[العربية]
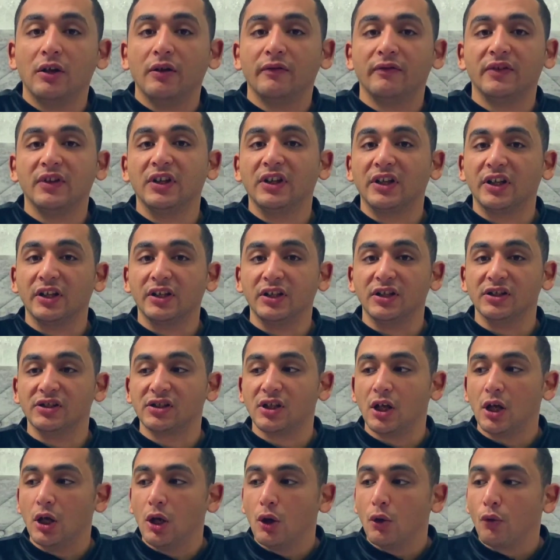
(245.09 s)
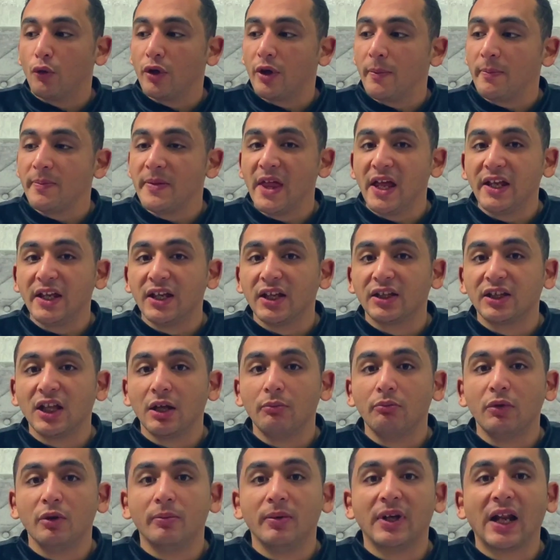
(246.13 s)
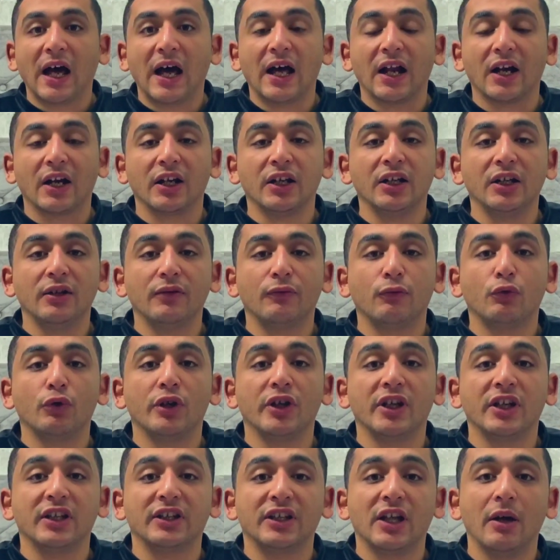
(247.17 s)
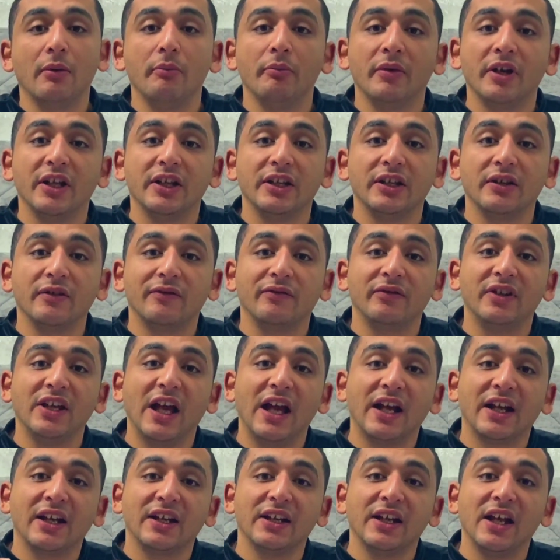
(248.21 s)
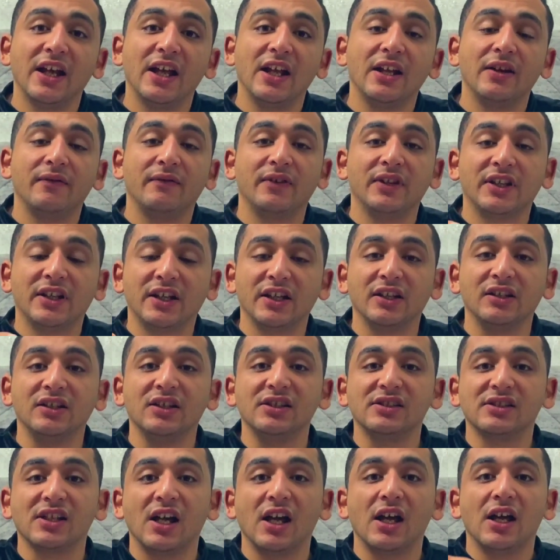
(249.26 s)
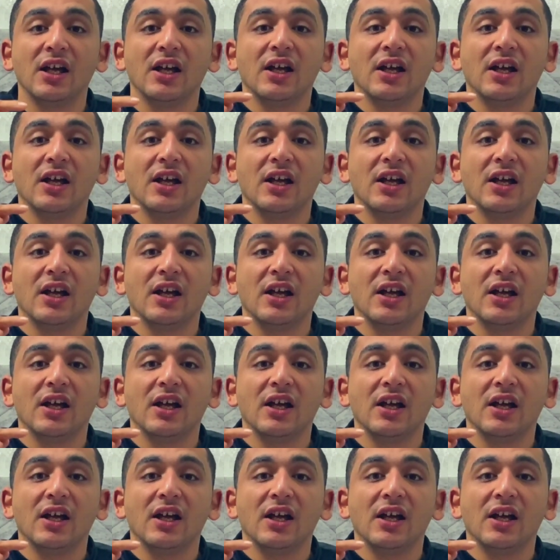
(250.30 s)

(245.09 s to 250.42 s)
في الكنيسه ويبدا يهتم بالعريف ويهتم ان في اجيال في الكنيسه